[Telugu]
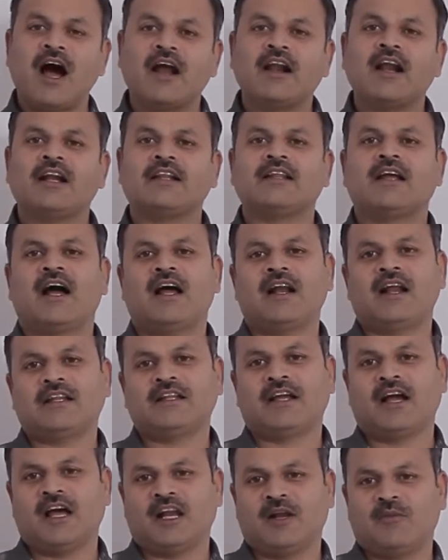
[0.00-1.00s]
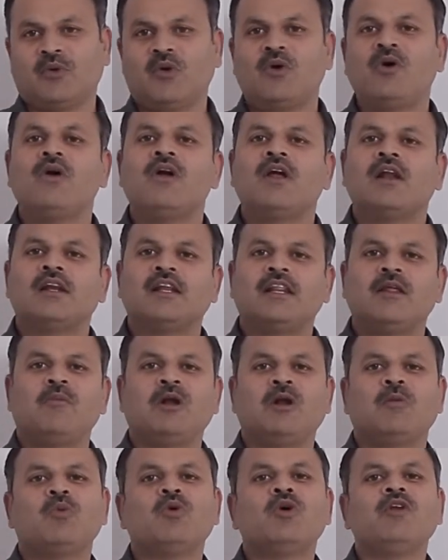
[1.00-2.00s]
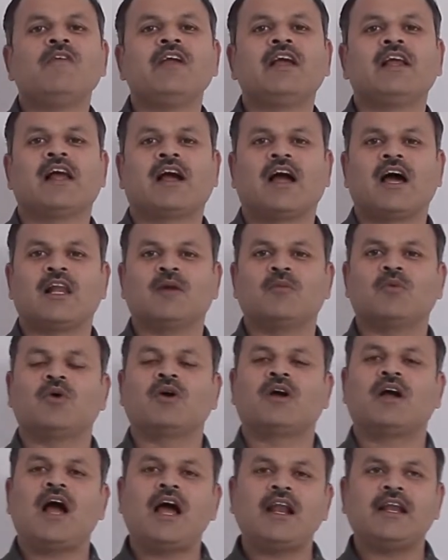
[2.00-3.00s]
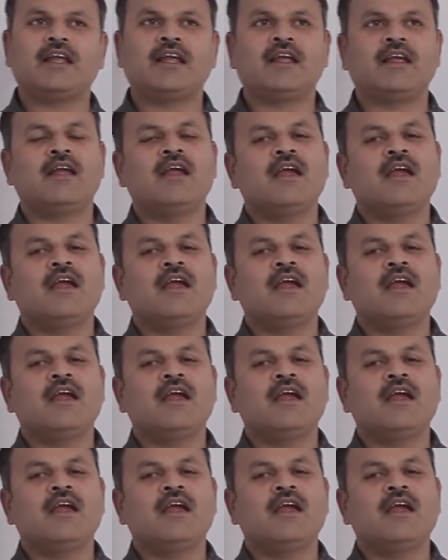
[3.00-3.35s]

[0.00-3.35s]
అనాది అనాది కాలంలో లేదా మన పూర్వీకుల కాలంలో కానీ